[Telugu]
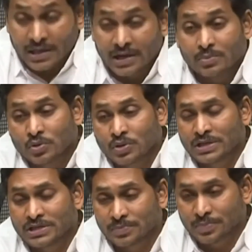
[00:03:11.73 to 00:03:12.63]
ఇంతకుముందు
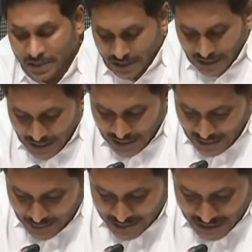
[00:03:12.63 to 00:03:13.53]
నేను చెప్పినట్టుగా
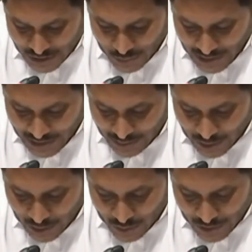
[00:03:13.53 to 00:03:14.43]
గ్రామ
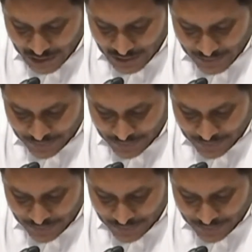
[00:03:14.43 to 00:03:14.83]
సచివాలయంలో ఉన్న